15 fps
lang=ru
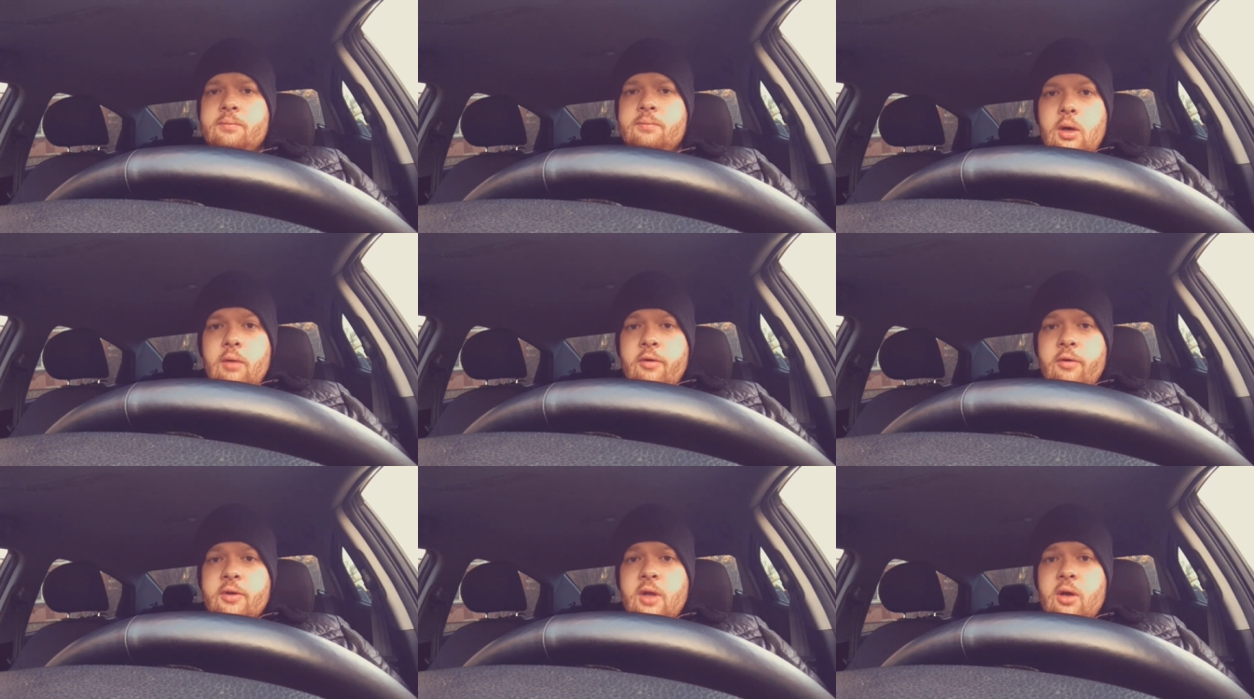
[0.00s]
А
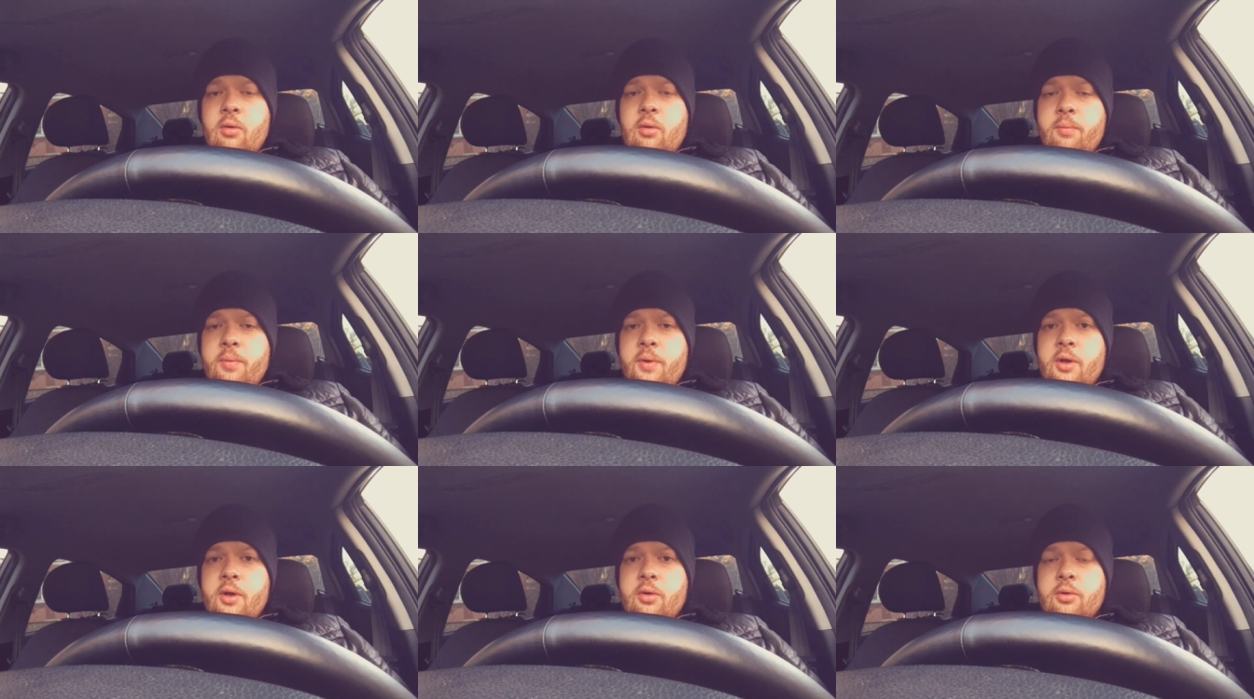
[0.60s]
во втором
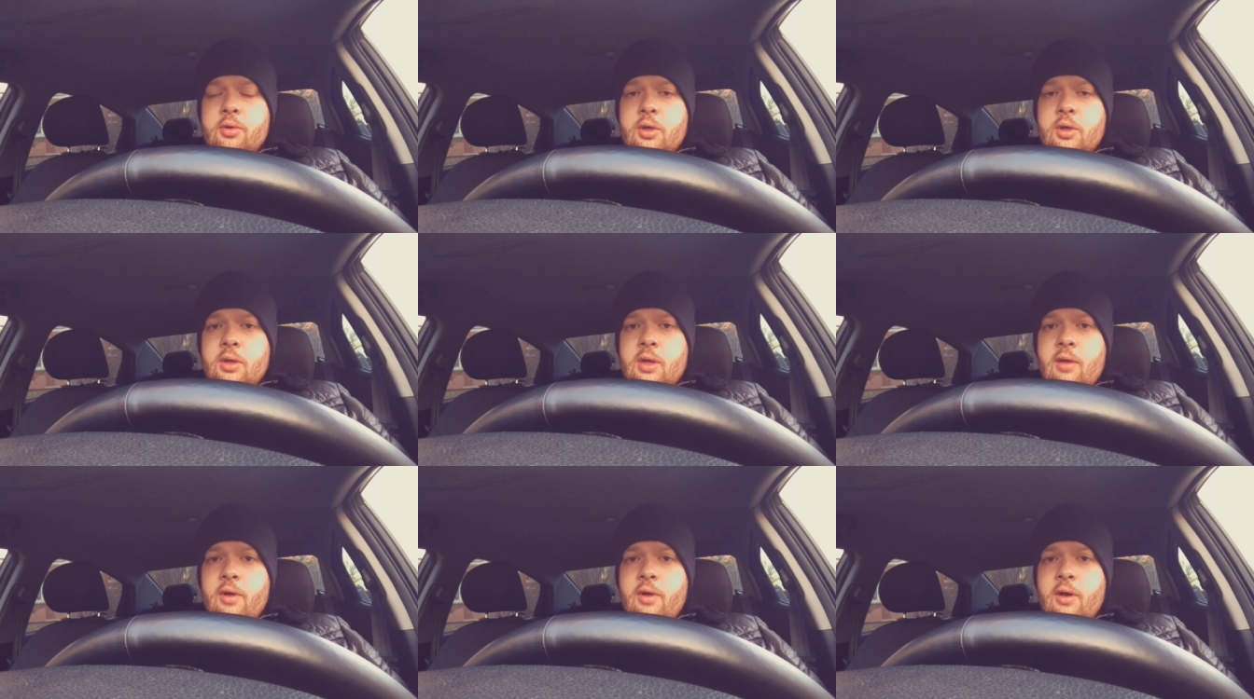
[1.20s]
периоде,
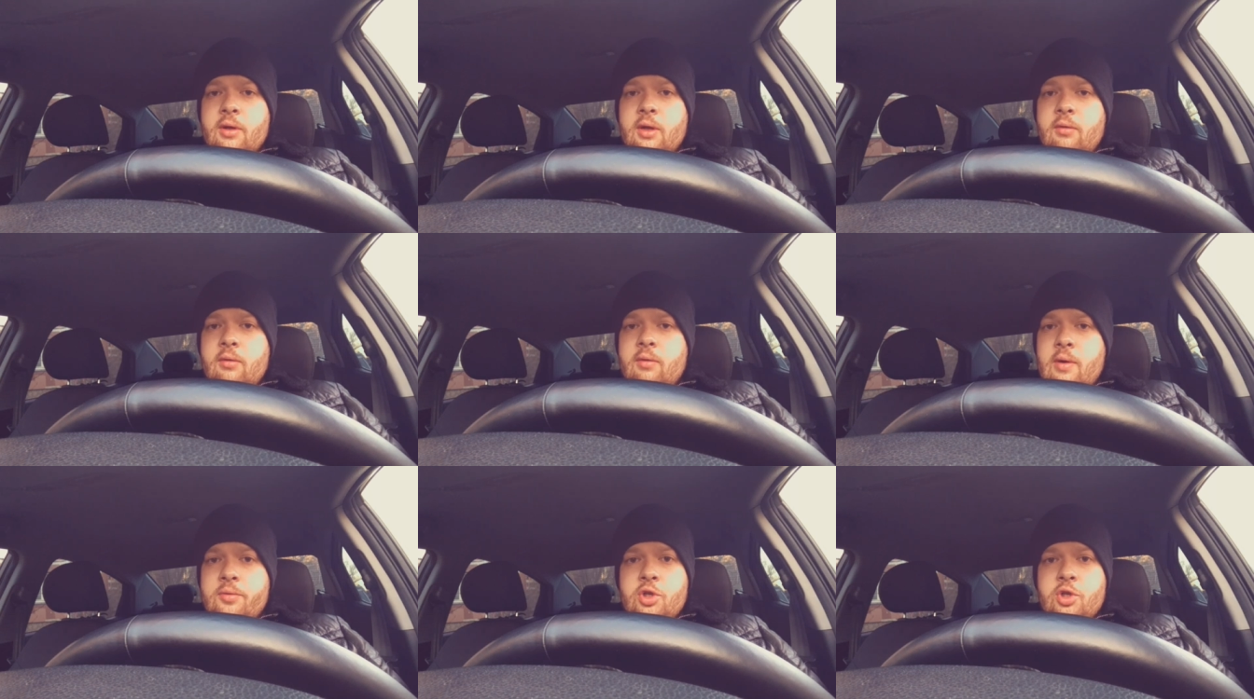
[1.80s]
наверное,
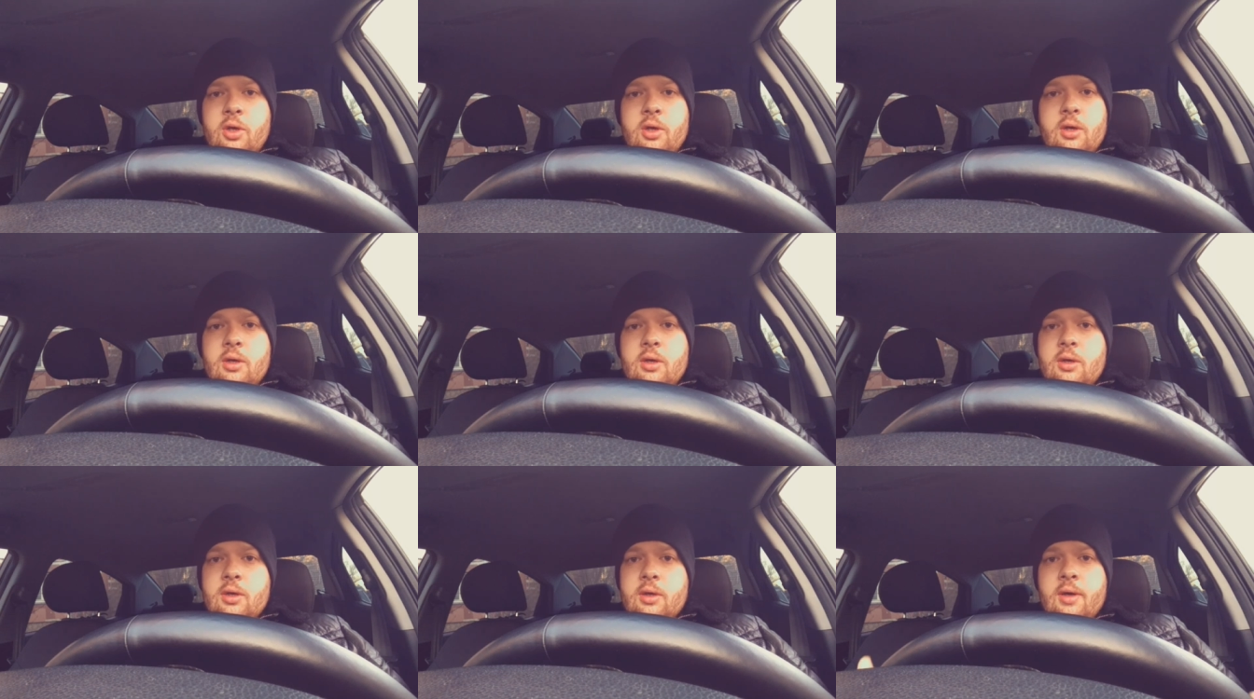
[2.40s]

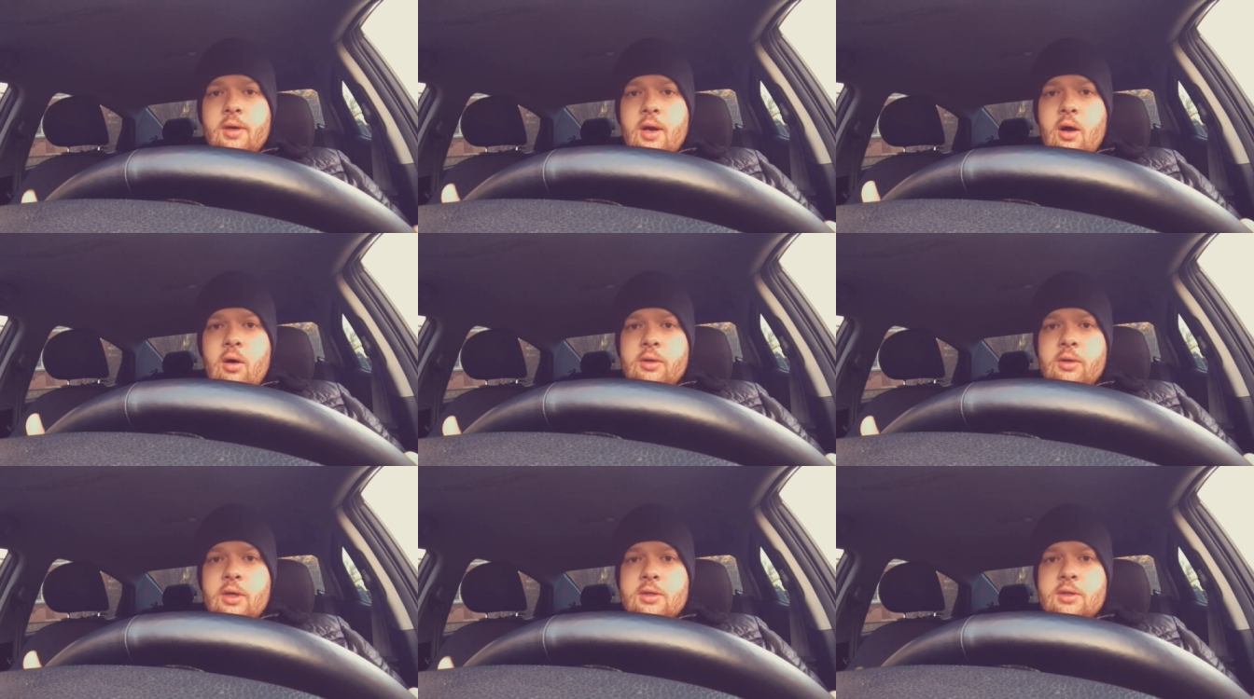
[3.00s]
вообще игра
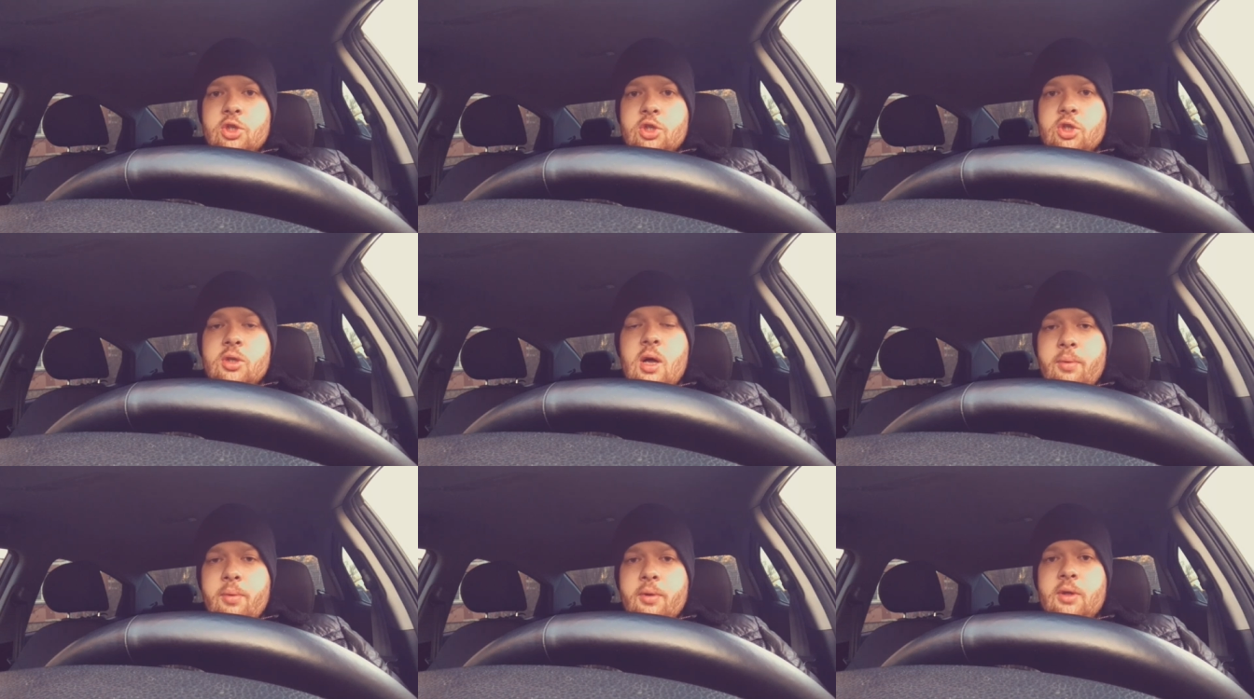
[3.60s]
у нас не
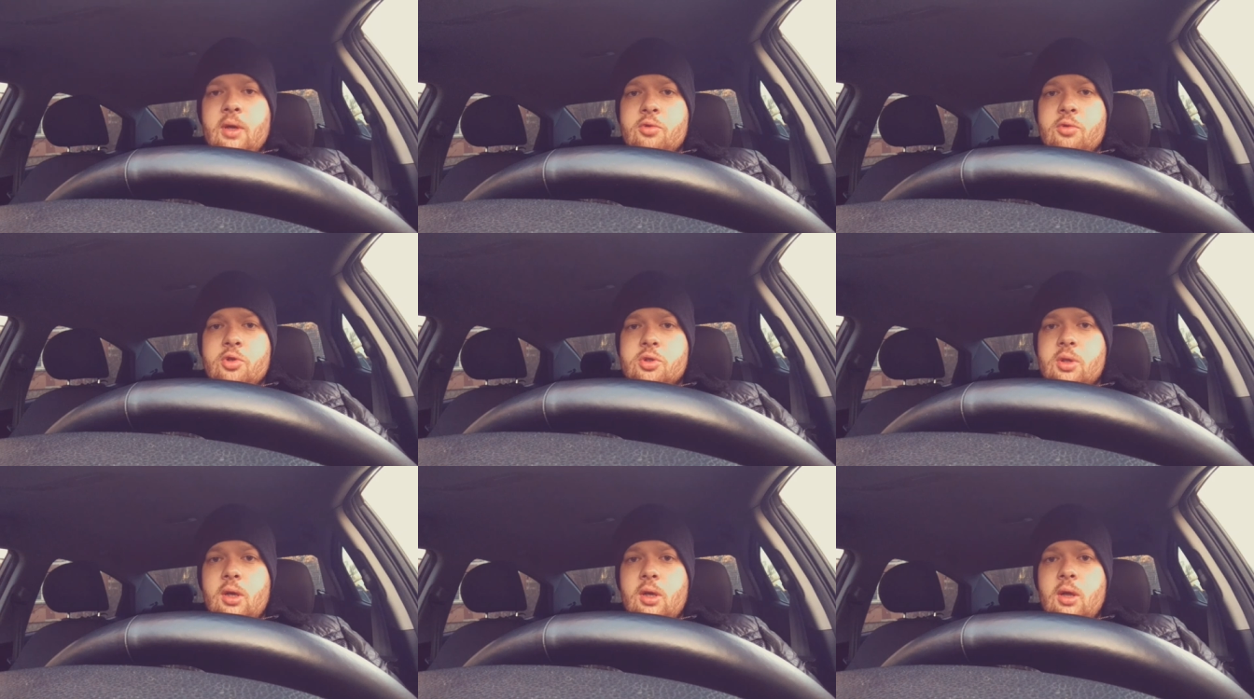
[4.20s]
шла, потому
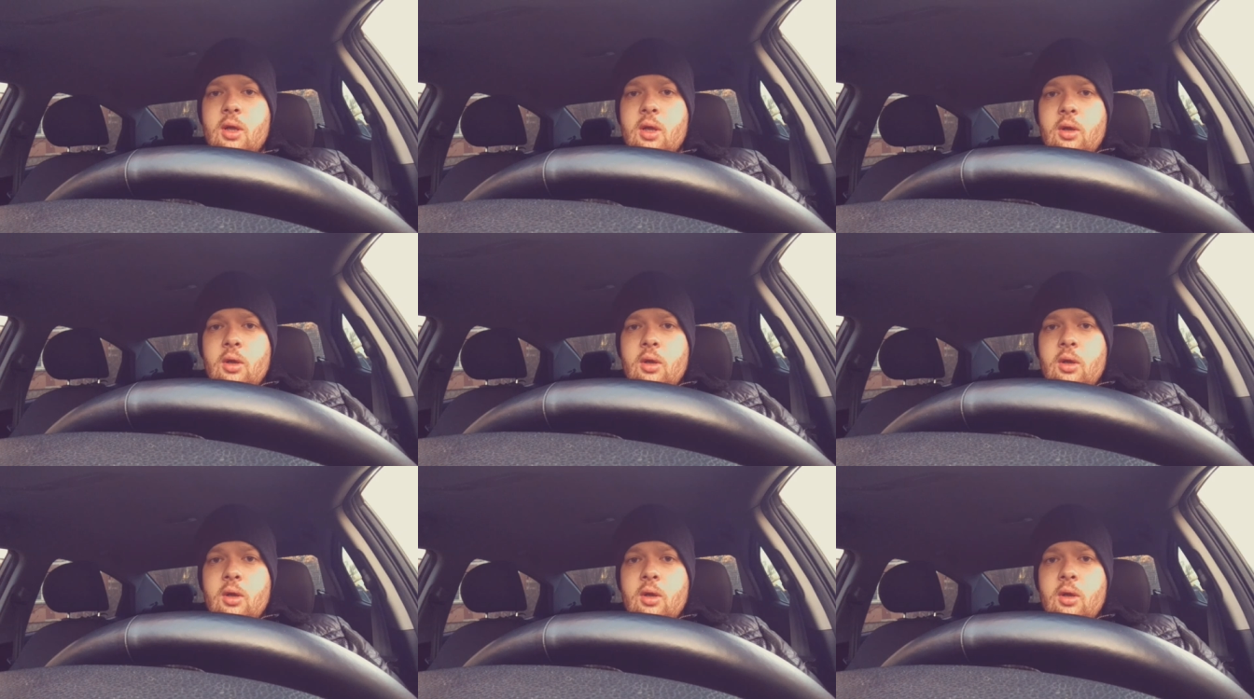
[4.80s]
что э,